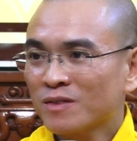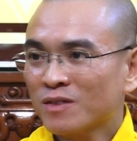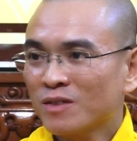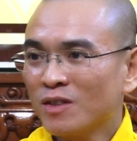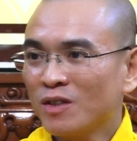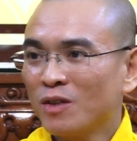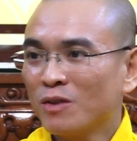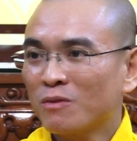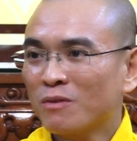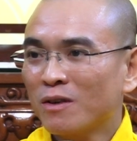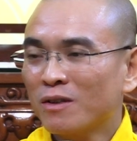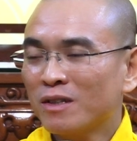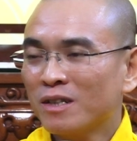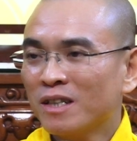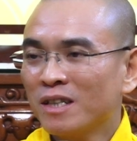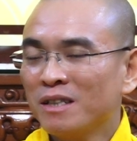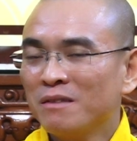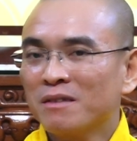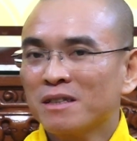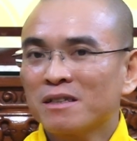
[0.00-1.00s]
Rồi có
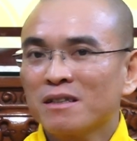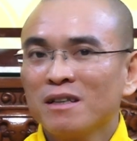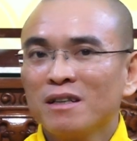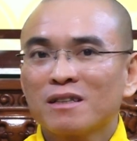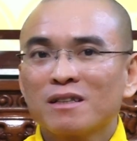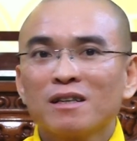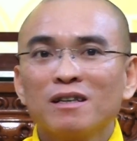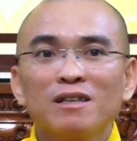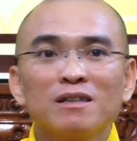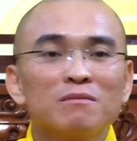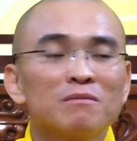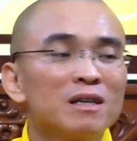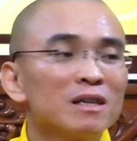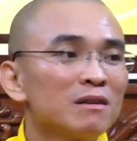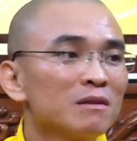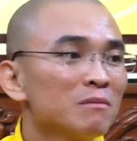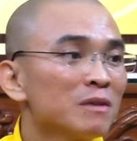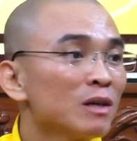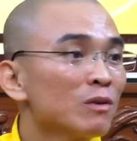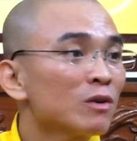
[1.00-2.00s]
khi mình thương
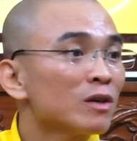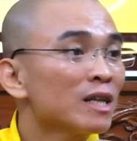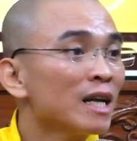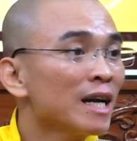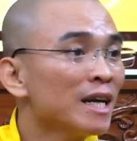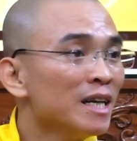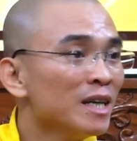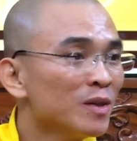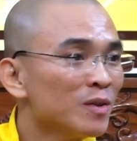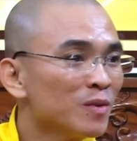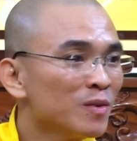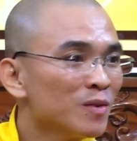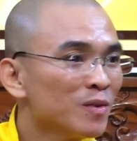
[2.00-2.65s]
mình đâu có thấy đâu.